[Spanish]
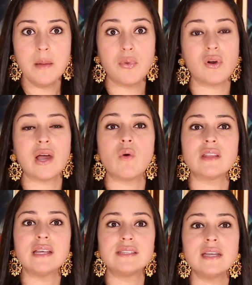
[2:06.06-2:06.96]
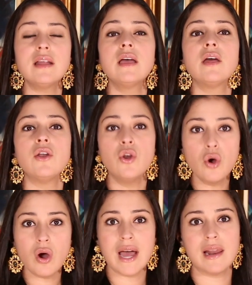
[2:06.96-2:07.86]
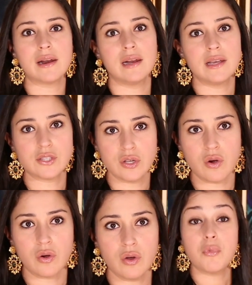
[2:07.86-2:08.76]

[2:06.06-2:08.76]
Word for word: por la cual decir no a la reelección.